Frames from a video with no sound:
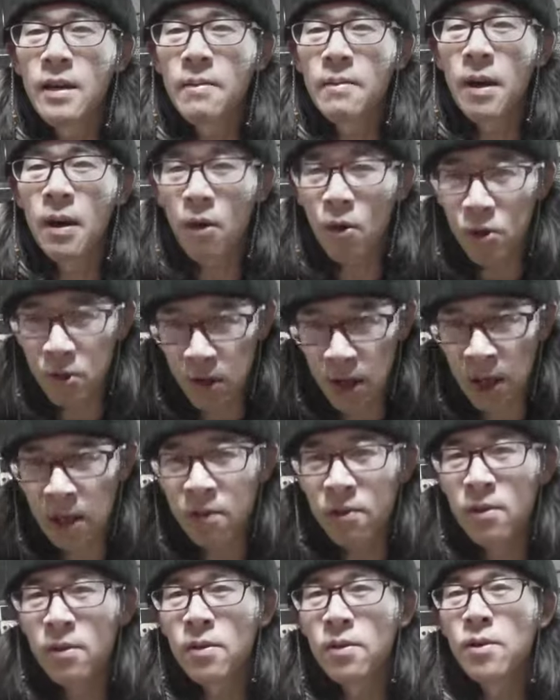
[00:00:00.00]
まあ、おそら
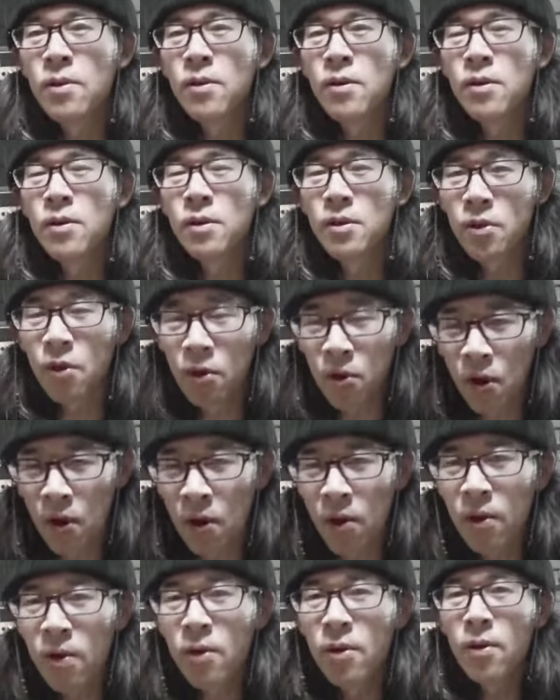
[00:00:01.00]
くど
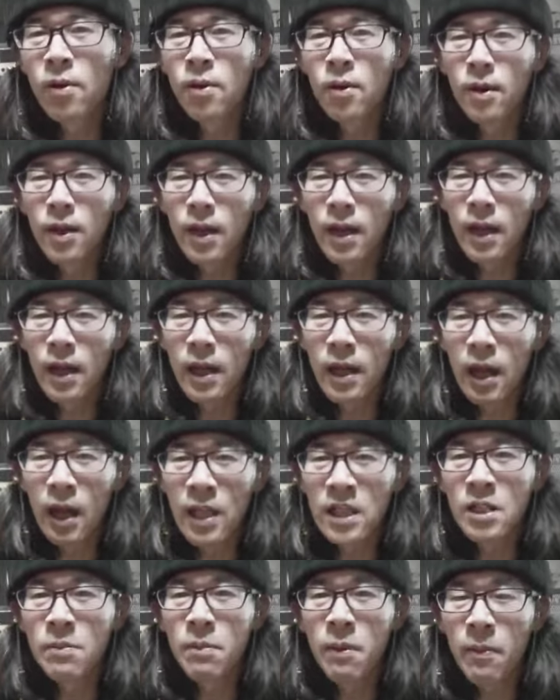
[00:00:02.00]
のえー、
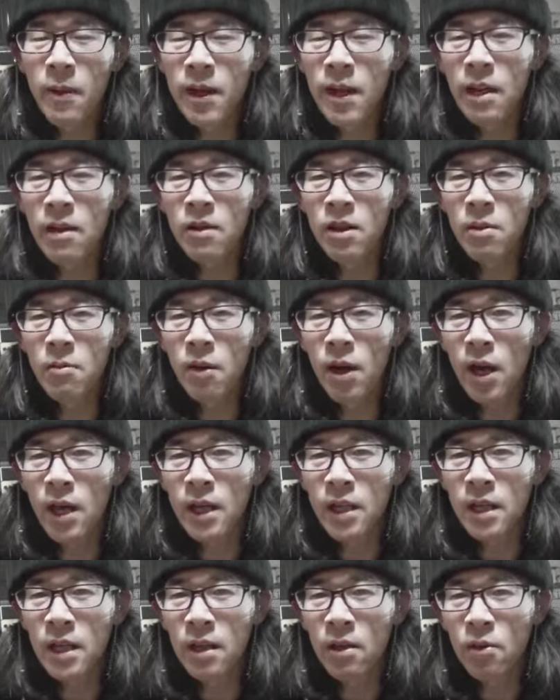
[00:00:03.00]
歪みペダルにも
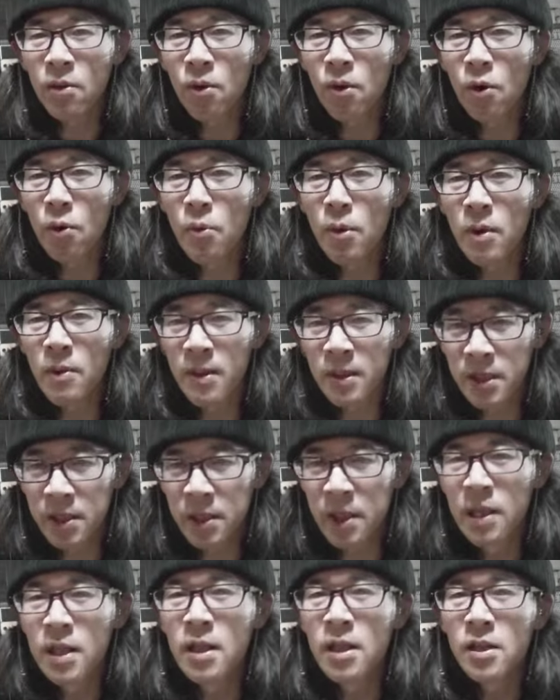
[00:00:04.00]
入ってると思いま
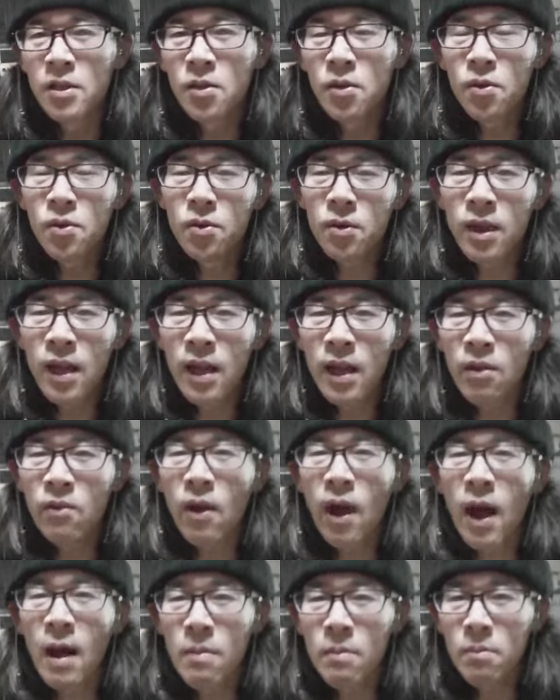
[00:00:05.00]
すそういうので、えっ
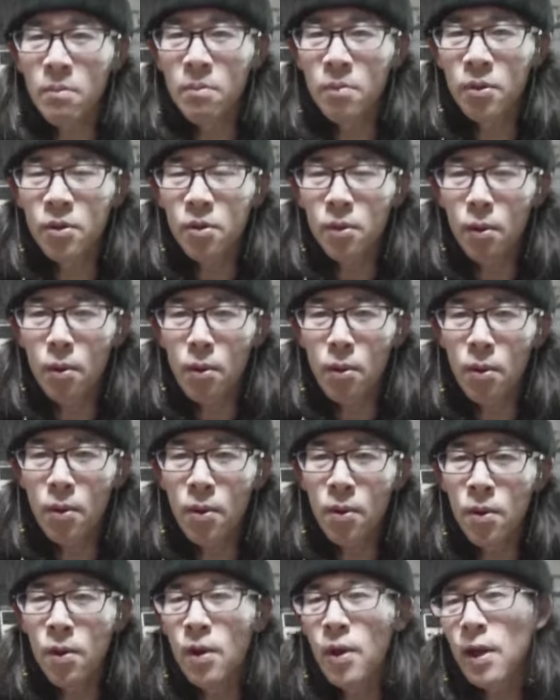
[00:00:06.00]
と、アンプ
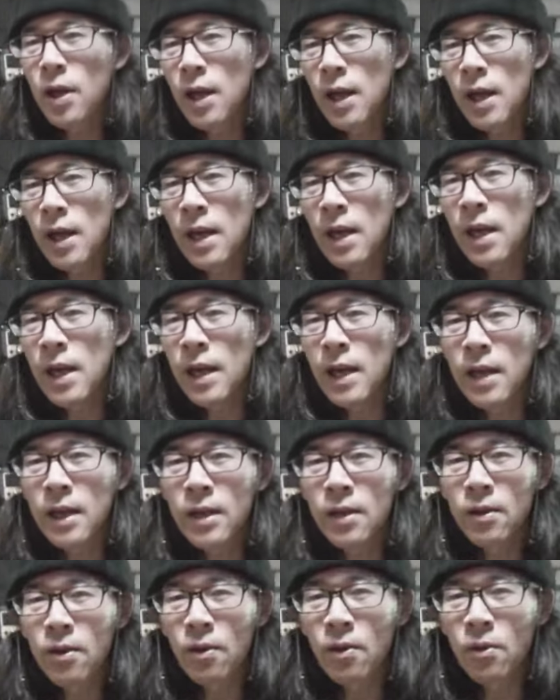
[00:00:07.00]
と,、
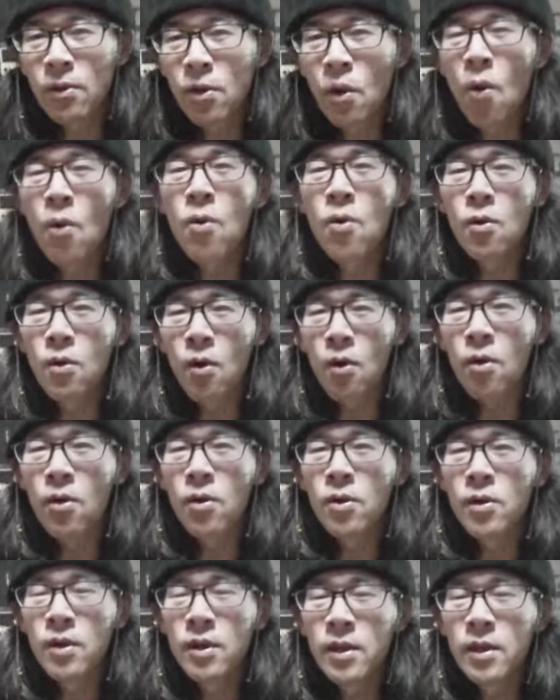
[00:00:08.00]
えー、っとトーンを、